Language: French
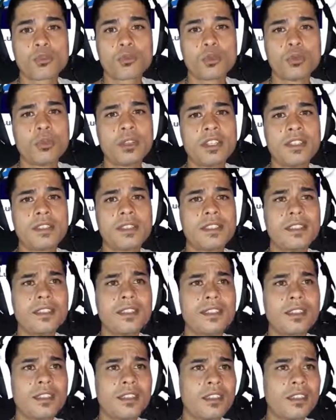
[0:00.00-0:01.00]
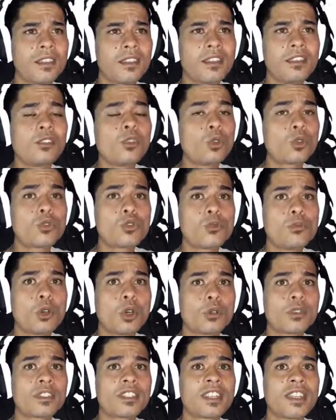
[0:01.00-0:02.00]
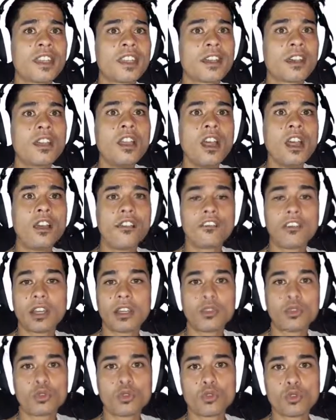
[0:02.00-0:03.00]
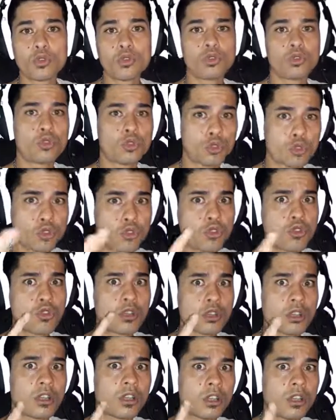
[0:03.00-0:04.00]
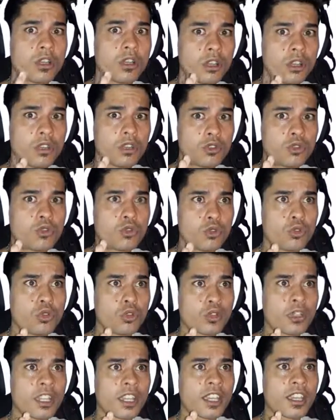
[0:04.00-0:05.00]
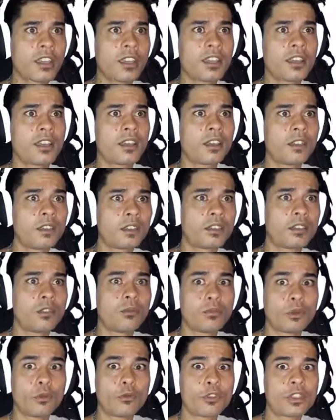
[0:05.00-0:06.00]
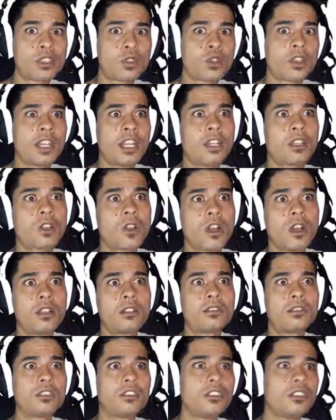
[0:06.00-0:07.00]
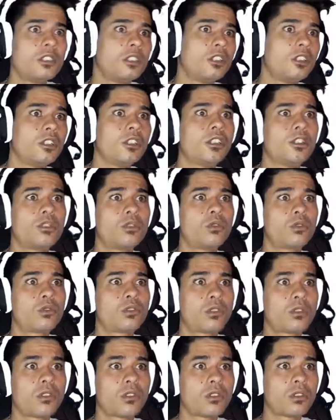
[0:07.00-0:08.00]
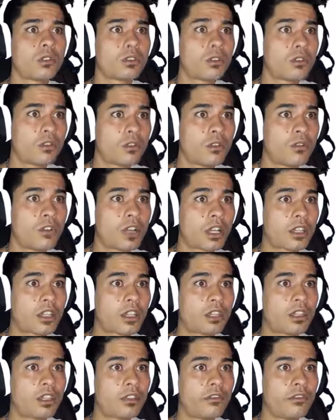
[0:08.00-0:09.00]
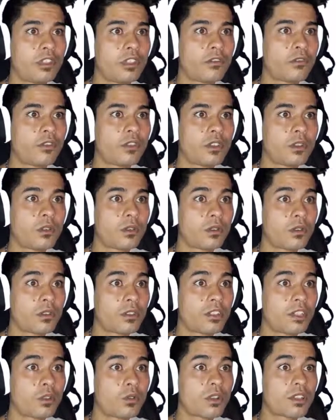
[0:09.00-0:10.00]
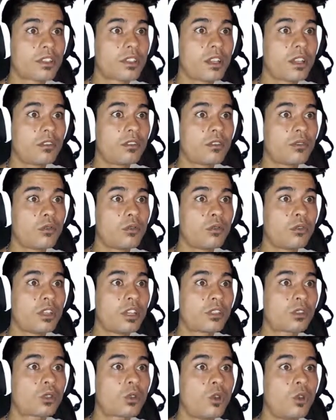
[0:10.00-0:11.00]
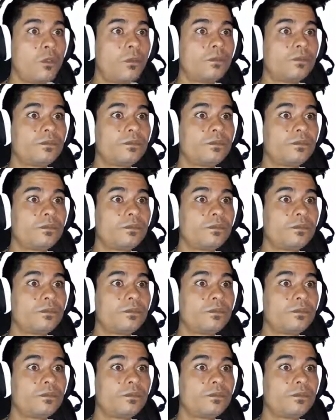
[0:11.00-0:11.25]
publicités, documentaires, enfin du, lourd, euh, du lourd créa euh, professionnel quoi. Hein. Donc euh, on va regarder vite fait, euh, c'est quoi ça Une intro